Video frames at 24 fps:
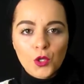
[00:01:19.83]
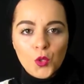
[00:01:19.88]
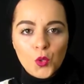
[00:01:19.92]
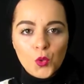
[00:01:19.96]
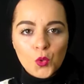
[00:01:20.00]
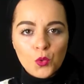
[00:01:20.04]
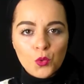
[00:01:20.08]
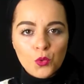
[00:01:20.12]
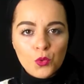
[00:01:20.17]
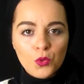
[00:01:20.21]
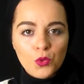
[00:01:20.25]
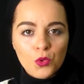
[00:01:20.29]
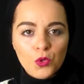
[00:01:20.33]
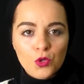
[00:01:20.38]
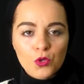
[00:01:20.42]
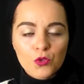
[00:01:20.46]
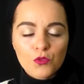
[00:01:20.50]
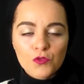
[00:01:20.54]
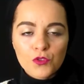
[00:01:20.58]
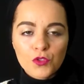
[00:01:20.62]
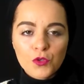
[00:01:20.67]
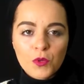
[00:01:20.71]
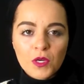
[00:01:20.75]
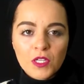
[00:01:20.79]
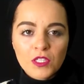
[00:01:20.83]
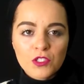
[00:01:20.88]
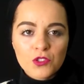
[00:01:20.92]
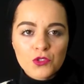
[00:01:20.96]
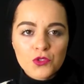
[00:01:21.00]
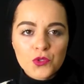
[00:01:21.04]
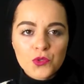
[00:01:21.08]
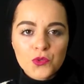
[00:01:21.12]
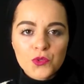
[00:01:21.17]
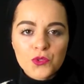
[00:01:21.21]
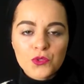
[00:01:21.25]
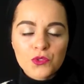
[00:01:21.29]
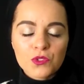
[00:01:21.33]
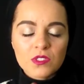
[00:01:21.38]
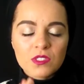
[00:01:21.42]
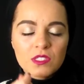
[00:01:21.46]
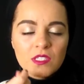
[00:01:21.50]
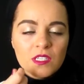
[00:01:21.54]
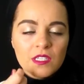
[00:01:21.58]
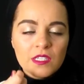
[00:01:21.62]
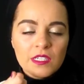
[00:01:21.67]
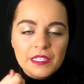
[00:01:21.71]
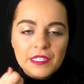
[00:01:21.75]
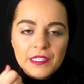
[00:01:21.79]
الكوكو فيه واحد
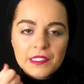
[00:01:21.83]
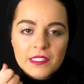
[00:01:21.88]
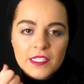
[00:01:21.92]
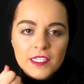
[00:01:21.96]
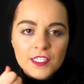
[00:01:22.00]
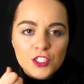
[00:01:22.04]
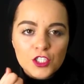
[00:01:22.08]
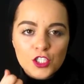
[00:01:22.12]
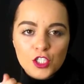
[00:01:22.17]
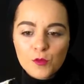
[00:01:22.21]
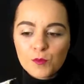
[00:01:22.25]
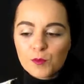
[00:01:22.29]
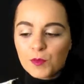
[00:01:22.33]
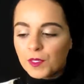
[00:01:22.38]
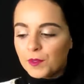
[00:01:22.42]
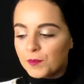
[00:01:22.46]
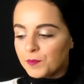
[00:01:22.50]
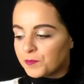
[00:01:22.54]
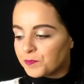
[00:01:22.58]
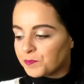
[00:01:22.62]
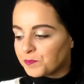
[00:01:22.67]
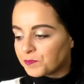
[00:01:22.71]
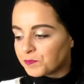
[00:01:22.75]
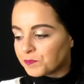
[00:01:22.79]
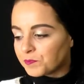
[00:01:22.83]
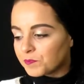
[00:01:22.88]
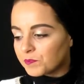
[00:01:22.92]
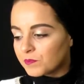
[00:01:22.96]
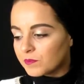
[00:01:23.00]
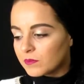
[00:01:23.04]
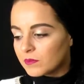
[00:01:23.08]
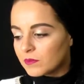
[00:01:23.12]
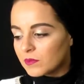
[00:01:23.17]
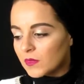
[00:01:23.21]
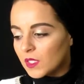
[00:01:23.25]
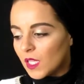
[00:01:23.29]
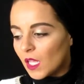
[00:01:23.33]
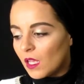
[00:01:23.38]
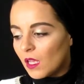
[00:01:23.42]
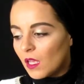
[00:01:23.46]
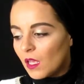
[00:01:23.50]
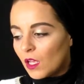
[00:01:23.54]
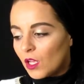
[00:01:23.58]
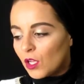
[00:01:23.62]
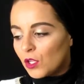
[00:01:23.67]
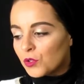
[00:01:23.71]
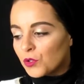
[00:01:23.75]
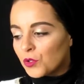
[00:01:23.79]
الزيوت اللي ريحتها شابه
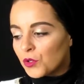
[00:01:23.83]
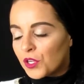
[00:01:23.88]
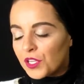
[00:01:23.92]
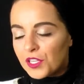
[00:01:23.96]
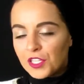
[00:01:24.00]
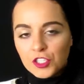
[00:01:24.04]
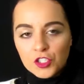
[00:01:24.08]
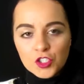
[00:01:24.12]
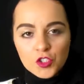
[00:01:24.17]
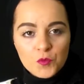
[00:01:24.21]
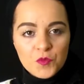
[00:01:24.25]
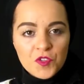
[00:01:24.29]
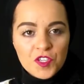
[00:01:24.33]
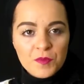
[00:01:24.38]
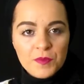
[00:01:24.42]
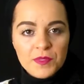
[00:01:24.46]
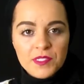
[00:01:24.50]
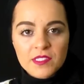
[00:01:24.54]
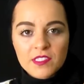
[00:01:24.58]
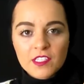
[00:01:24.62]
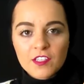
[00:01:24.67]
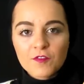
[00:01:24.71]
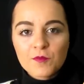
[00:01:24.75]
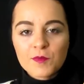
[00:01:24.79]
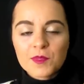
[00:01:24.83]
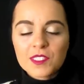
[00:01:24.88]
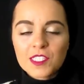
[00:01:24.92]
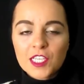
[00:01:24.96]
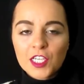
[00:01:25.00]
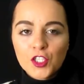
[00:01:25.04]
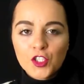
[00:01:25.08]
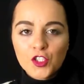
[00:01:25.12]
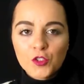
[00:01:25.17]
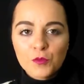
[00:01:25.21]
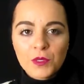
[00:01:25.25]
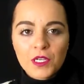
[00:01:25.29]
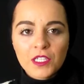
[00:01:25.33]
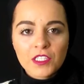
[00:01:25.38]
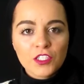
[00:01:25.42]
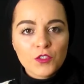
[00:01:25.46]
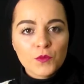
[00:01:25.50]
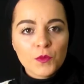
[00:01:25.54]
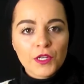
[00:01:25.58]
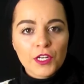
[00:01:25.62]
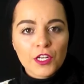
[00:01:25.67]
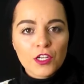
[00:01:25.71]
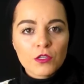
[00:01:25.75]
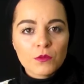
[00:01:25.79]
دونك انا عجبني بزاف بصح اليوم
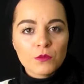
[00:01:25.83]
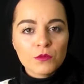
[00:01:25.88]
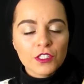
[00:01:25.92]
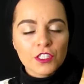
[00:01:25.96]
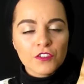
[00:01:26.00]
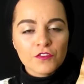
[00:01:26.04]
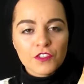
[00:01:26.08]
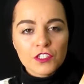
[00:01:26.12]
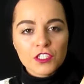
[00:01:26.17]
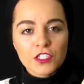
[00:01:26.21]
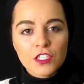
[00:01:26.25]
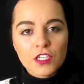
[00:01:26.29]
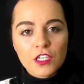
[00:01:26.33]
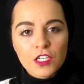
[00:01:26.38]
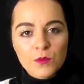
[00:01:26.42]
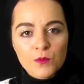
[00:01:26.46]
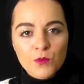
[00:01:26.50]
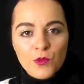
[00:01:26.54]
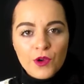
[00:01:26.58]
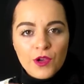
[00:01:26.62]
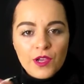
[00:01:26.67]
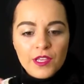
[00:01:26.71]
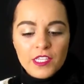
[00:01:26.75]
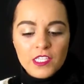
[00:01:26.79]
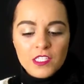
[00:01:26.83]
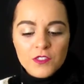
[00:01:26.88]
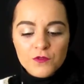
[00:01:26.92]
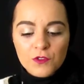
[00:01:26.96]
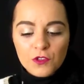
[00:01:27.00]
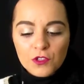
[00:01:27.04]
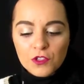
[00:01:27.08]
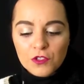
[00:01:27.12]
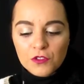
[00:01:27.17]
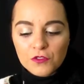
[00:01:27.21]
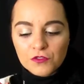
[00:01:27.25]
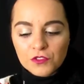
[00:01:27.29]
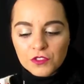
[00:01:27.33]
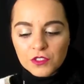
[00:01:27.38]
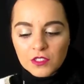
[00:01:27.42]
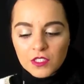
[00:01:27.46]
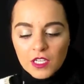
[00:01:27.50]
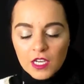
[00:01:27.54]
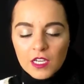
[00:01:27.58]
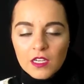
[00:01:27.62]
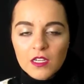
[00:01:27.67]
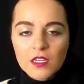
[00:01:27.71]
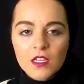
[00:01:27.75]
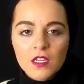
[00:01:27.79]
غادي نوريكم كيفاش تخدموا اكسفوليون في
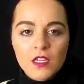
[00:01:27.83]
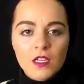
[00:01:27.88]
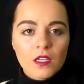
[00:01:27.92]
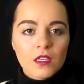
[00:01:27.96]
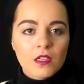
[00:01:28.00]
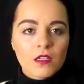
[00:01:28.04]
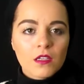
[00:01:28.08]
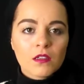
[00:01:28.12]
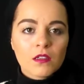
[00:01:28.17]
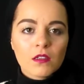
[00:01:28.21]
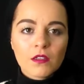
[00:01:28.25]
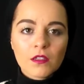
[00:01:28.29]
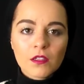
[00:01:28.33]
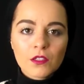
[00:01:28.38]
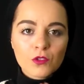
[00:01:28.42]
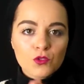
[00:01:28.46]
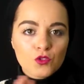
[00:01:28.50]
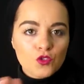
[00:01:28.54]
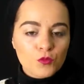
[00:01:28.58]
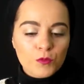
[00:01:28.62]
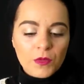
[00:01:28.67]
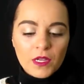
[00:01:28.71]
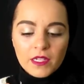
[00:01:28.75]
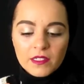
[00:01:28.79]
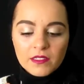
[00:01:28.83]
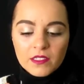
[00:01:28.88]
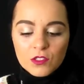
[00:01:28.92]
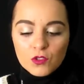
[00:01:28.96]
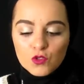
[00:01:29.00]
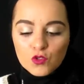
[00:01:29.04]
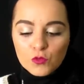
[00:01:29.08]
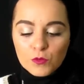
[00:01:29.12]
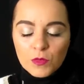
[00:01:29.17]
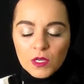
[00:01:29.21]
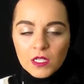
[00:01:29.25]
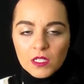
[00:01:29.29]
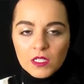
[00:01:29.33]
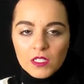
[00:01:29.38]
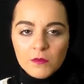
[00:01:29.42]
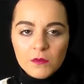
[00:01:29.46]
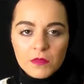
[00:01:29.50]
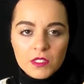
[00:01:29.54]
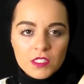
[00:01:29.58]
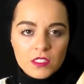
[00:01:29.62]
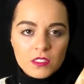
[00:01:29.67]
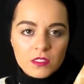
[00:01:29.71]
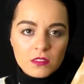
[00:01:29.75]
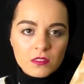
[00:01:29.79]
الدار آه، نتوما حتى نتوما
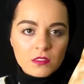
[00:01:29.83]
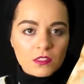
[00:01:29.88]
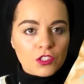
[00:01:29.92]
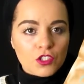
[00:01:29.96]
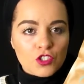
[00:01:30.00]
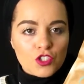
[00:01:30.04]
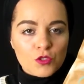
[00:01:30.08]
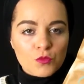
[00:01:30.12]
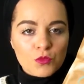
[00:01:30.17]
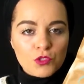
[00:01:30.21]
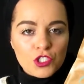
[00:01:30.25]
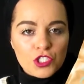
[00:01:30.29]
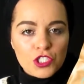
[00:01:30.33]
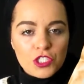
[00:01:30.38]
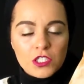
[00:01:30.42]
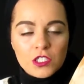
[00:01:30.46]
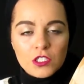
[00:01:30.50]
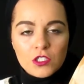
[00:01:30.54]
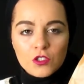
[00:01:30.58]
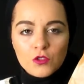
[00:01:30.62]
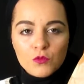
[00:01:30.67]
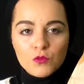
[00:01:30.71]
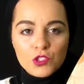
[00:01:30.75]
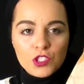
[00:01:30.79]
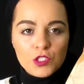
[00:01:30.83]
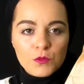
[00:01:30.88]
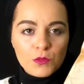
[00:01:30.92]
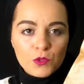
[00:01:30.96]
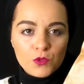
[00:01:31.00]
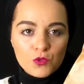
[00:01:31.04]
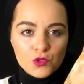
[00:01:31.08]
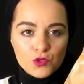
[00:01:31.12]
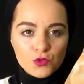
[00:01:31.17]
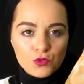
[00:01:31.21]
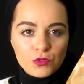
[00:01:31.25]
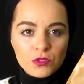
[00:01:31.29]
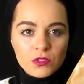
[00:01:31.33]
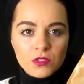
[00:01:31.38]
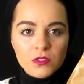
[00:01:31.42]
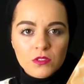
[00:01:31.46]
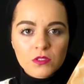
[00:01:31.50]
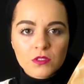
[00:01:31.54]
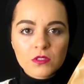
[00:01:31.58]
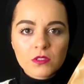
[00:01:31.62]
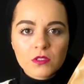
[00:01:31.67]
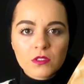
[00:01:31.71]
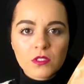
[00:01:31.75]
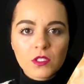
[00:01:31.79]
اللي ما تنجمش تشريه وماشي موجود
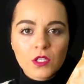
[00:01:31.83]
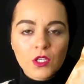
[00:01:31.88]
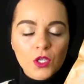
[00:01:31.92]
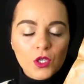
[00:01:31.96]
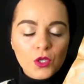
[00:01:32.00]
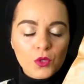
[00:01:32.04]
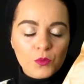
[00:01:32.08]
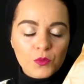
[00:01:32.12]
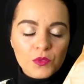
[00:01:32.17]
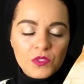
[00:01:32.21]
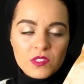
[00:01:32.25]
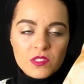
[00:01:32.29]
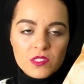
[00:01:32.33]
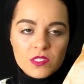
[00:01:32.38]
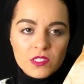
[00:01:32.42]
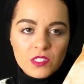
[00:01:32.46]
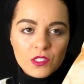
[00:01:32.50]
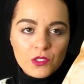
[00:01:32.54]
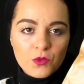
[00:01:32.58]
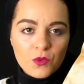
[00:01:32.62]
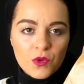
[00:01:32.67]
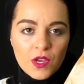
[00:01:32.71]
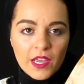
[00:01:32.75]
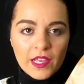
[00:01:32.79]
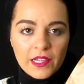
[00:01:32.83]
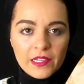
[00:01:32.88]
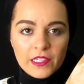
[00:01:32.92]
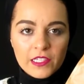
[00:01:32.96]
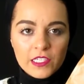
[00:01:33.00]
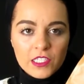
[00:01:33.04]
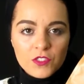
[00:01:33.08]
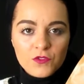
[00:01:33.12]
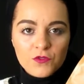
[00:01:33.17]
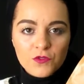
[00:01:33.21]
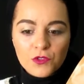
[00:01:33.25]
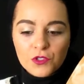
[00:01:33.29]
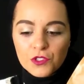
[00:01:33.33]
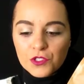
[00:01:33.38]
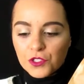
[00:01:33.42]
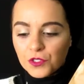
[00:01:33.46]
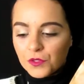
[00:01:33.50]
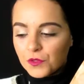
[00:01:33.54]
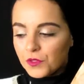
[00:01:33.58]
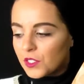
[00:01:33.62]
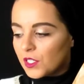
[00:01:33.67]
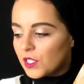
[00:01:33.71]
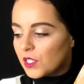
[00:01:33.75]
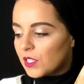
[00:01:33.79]
آه وين تسكنوا كاع هاد
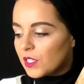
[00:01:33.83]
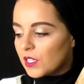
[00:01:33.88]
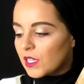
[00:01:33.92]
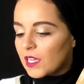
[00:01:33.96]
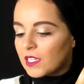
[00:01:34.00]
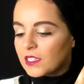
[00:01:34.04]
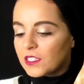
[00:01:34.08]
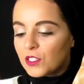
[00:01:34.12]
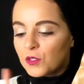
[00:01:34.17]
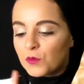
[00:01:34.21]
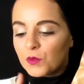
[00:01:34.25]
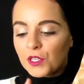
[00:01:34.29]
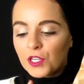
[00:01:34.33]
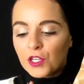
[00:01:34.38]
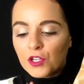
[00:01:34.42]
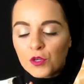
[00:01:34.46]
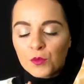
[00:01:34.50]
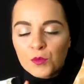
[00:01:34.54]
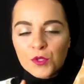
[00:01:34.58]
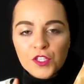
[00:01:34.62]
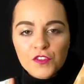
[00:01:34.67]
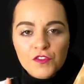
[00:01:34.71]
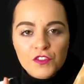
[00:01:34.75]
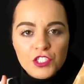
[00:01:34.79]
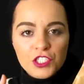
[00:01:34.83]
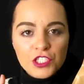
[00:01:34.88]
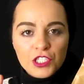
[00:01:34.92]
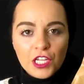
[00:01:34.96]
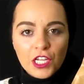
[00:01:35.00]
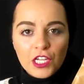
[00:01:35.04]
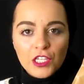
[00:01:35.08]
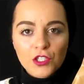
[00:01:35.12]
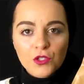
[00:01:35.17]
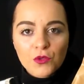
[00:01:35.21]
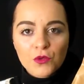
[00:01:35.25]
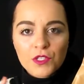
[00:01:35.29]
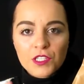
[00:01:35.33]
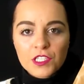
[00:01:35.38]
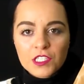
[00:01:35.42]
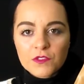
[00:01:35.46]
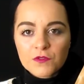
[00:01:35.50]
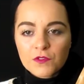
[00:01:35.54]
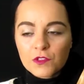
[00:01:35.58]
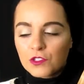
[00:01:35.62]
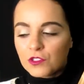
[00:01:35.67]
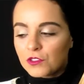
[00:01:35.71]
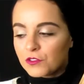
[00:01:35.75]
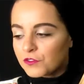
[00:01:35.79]
الاكسفوليون غادي نوريكم كيفاش نحضروا
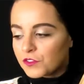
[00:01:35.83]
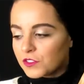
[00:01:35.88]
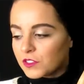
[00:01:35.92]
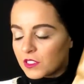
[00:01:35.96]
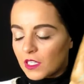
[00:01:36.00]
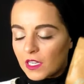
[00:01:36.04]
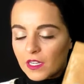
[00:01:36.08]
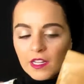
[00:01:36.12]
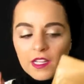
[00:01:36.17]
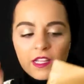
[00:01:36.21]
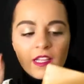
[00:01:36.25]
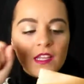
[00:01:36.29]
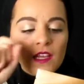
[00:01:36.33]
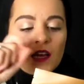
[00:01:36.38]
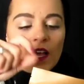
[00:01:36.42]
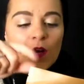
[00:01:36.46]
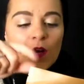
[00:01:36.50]
اكسفوليون في الدار